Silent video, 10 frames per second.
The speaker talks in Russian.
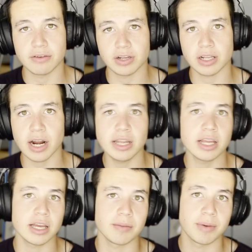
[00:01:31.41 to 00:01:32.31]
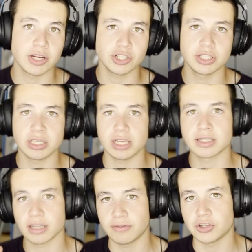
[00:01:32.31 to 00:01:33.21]
говорил ранее, моя жизнь
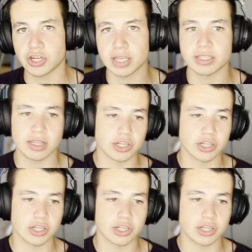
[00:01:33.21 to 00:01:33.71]
делится на две части.